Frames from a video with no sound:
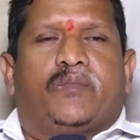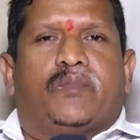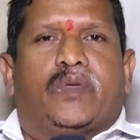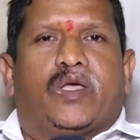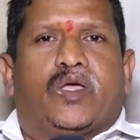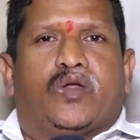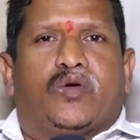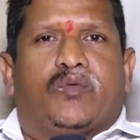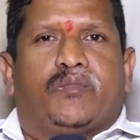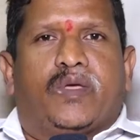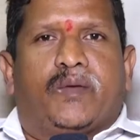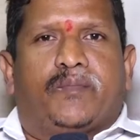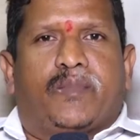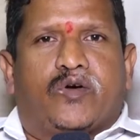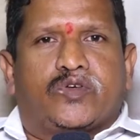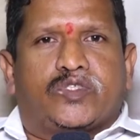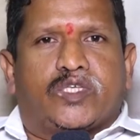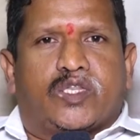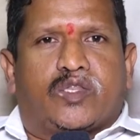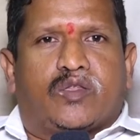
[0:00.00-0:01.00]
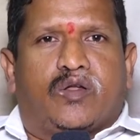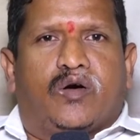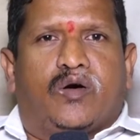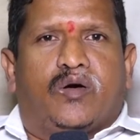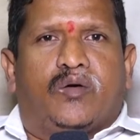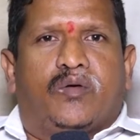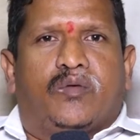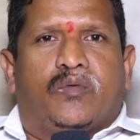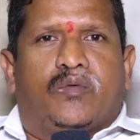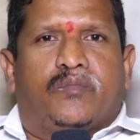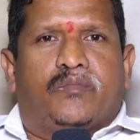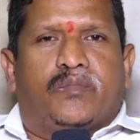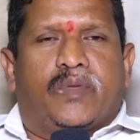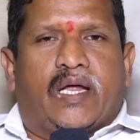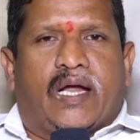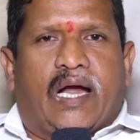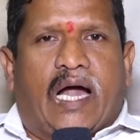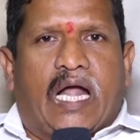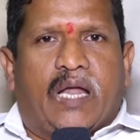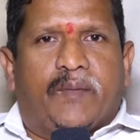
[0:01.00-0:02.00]
మీరు మీ భవిష్యత్తులో మీ
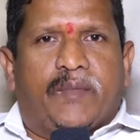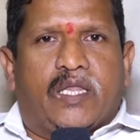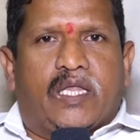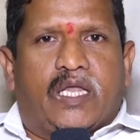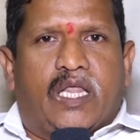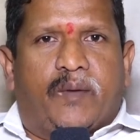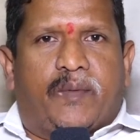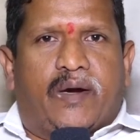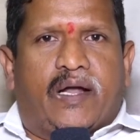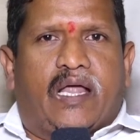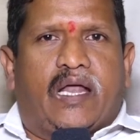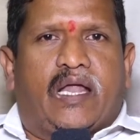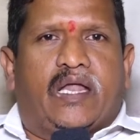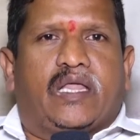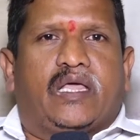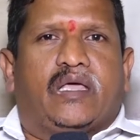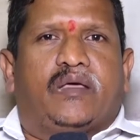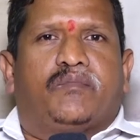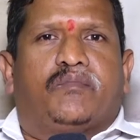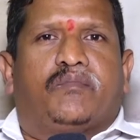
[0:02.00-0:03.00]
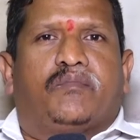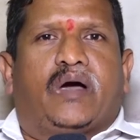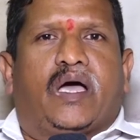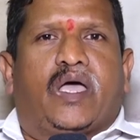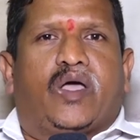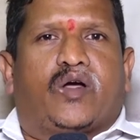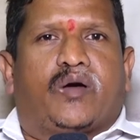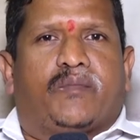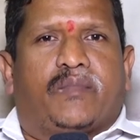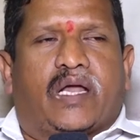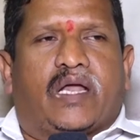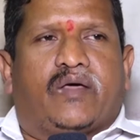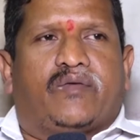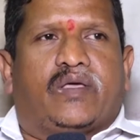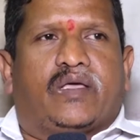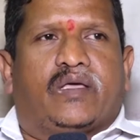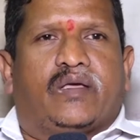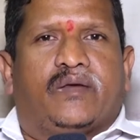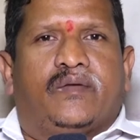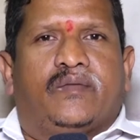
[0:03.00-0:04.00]
కాళ్ళ మీద నిలబడాలని మా యొక్క మనవి
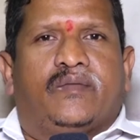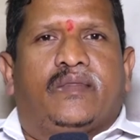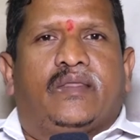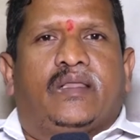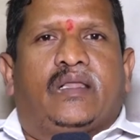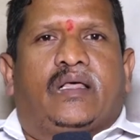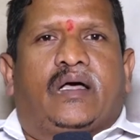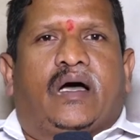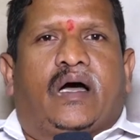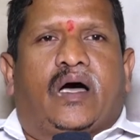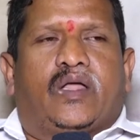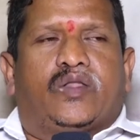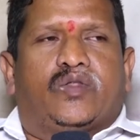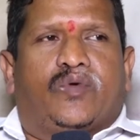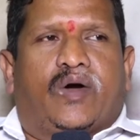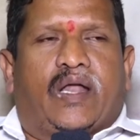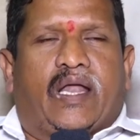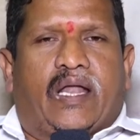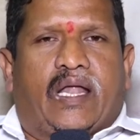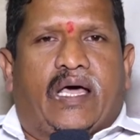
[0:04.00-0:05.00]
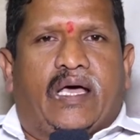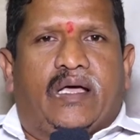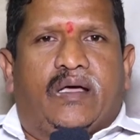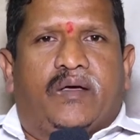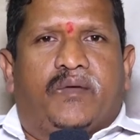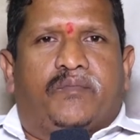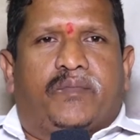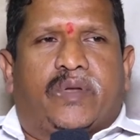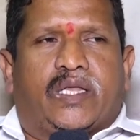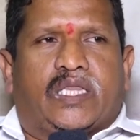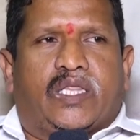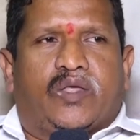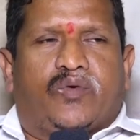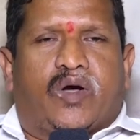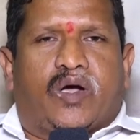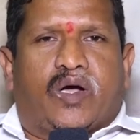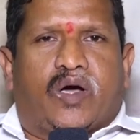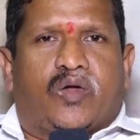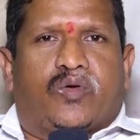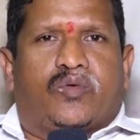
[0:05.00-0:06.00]
అందువలన ప్రతి
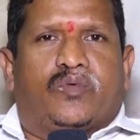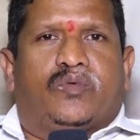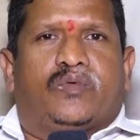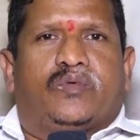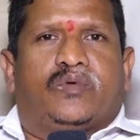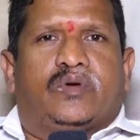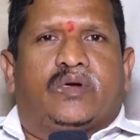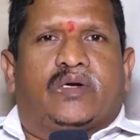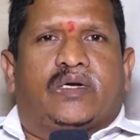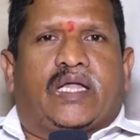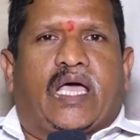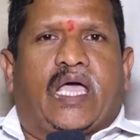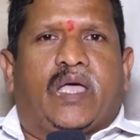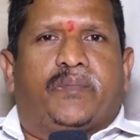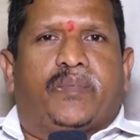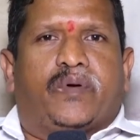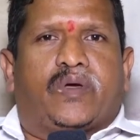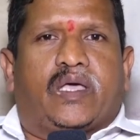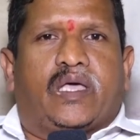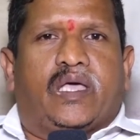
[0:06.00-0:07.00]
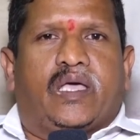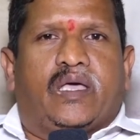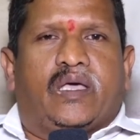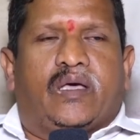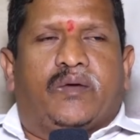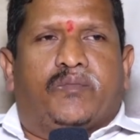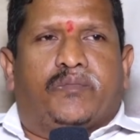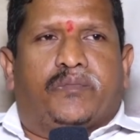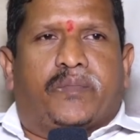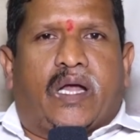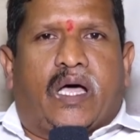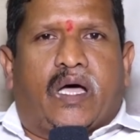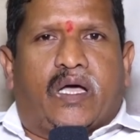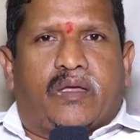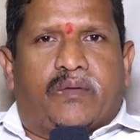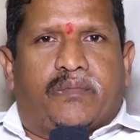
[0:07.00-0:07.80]
ఒక్కరూ టైప్కి ప్రా